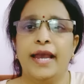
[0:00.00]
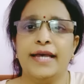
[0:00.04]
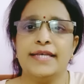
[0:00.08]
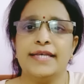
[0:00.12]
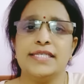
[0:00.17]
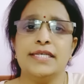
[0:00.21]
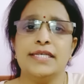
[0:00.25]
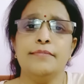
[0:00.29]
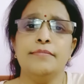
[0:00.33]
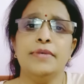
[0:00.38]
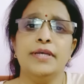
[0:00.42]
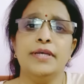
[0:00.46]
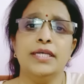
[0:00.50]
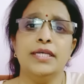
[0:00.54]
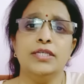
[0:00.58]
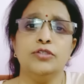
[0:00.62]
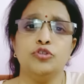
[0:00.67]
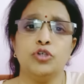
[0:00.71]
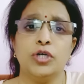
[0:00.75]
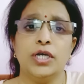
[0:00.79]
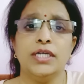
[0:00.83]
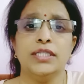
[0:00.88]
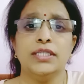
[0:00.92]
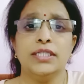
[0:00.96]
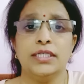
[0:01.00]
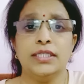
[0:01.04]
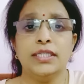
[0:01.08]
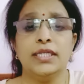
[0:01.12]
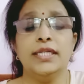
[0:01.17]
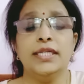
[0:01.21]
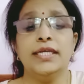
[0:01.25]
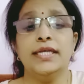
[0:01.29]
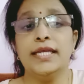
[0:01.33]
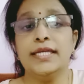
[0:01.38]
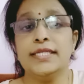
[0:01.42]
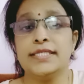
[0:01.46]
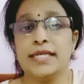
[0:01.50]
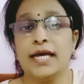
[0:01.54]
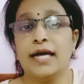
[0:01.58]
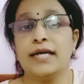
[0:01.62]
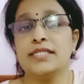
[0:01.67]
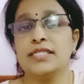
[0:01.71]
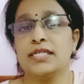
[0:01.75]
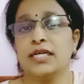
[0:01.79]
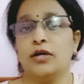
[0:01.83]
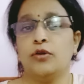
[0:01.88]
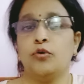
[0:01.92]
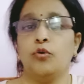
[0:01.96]
ऐसे में जो है तितली की
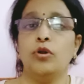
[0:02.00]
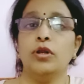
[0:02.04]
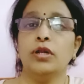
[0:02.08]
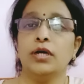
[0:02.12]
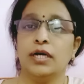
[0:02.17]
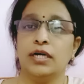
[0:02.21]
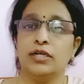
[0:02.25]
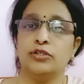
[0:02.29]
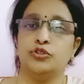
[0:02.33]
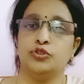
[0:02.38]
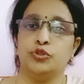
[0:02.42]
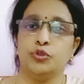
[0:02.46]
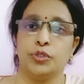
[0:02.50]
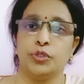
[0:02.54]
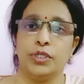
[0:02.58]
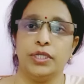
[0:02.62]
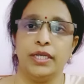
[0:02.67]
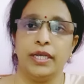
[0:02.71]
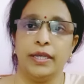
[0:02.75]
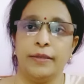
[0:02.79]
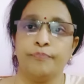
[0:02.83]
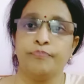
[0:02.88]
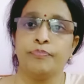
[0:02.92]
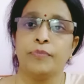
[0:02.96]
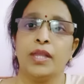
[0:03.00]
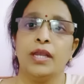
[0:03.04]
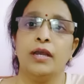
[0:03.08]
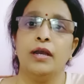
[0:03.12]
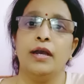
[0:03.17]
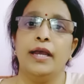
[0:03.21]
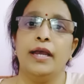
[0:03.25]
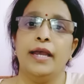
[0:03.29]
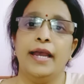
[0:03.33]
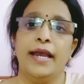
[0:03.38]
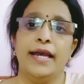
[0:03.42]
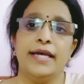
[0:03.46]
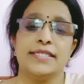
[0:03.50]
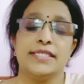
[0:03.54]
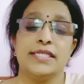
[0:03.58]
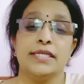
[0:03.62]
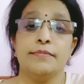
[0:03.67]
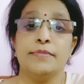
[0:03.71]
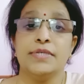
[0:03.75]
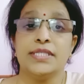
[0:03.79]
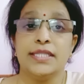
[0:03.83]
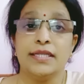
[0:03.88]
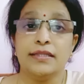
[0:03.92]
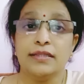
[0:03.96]
सास का रोल कर चुकी हैं ऐसे
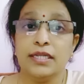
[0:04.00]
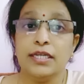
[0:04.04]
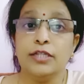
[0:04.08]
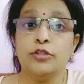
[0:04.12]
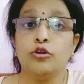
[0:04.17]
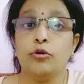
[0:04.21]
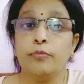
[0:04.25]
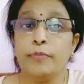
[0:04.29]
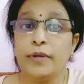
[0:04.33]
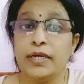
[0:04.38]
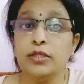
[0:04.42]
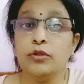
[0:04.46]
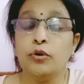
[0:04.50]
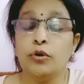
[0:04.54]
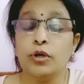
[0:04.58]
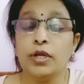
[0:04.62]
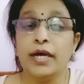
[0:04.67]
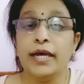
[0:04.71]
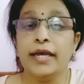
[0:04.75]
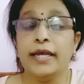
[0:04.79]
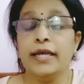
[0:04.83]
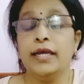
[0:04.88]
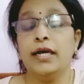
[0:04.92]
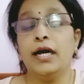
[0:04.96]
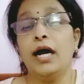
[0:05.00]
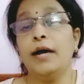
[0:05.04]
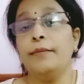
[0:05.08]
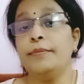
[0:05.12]
में तितली तो बंद हो रहा है